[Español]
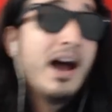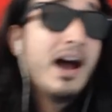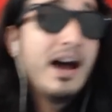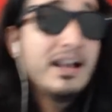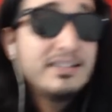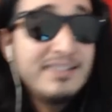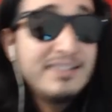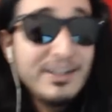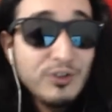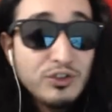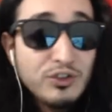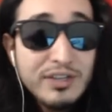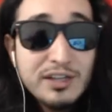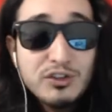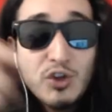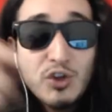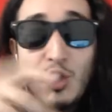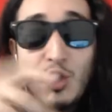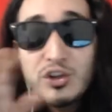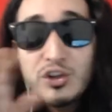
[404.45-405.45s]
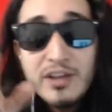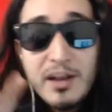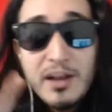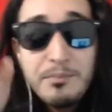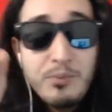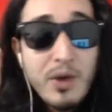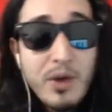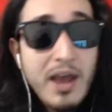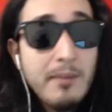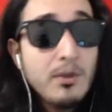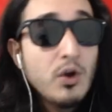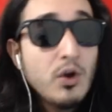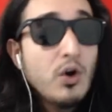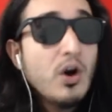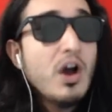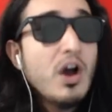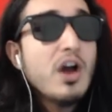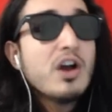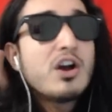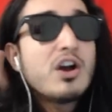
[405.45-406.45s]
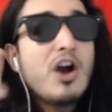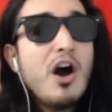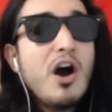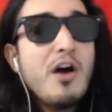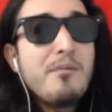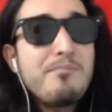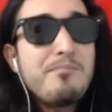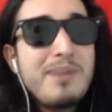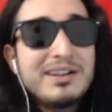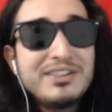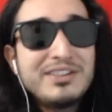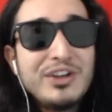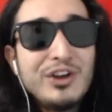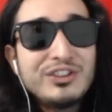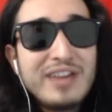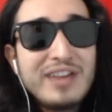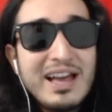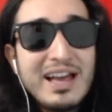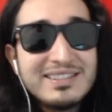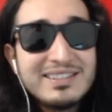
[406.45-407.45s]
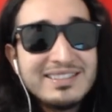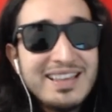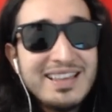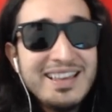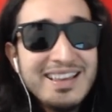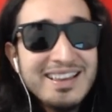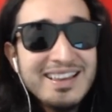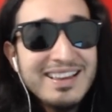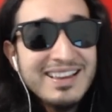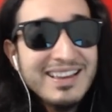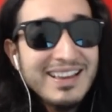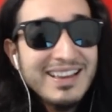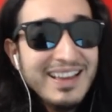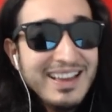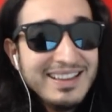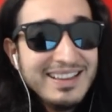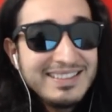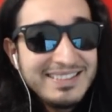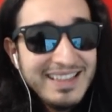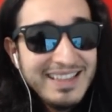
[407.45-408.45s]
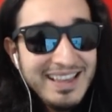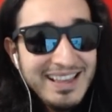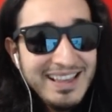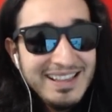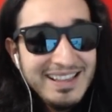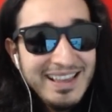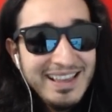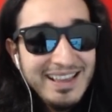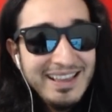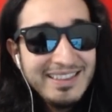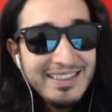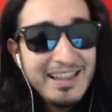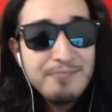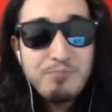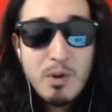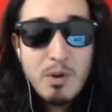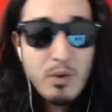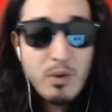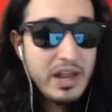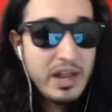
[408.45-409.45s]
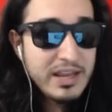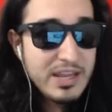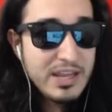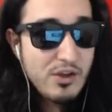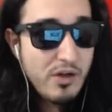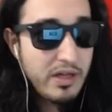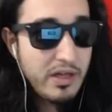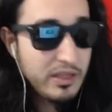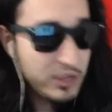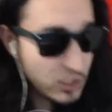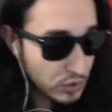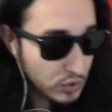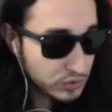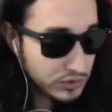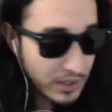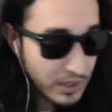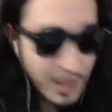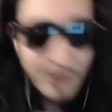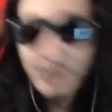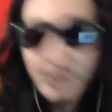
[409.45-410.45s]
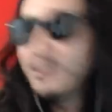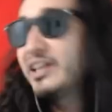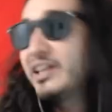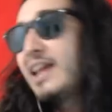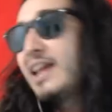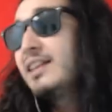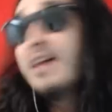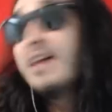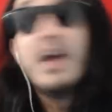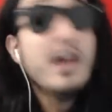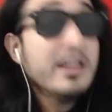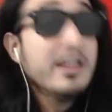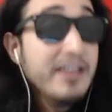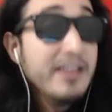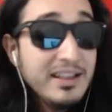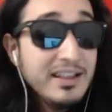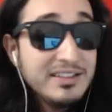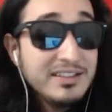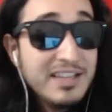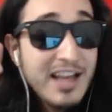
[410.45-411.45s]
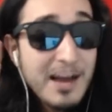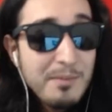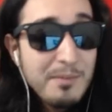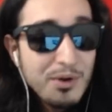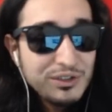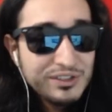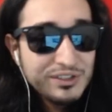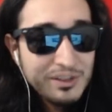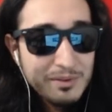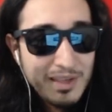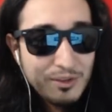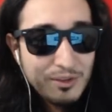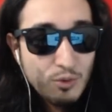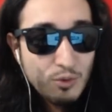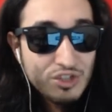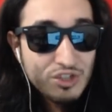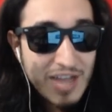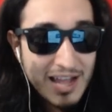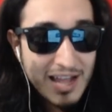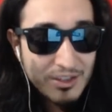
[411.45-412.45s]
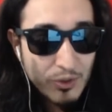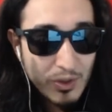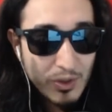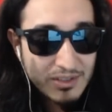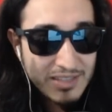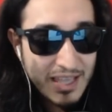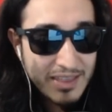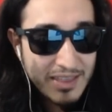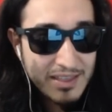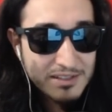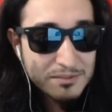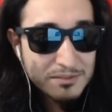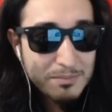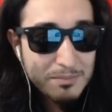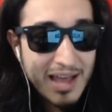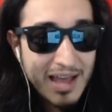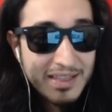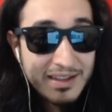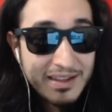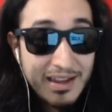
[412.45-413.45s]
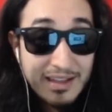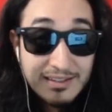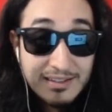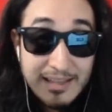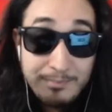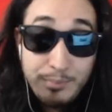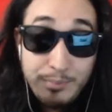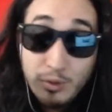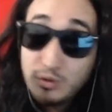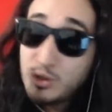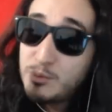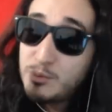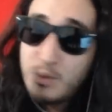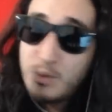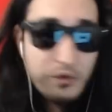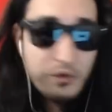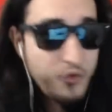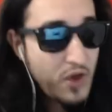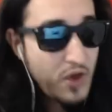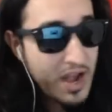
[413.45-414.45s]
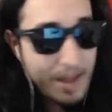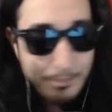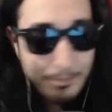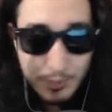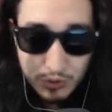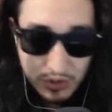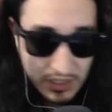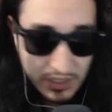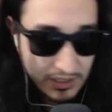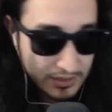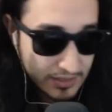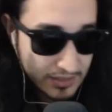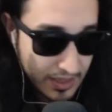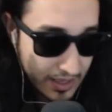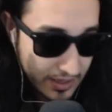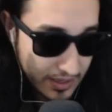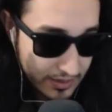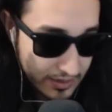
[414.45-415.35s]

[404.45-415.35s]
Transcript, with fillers: cierto sector del pueblo. Compatriotas este, del pueblo elegido de Dios. No se crean. Eh, sigamos escuchando este desmadre. Se puso muy fea la putiza.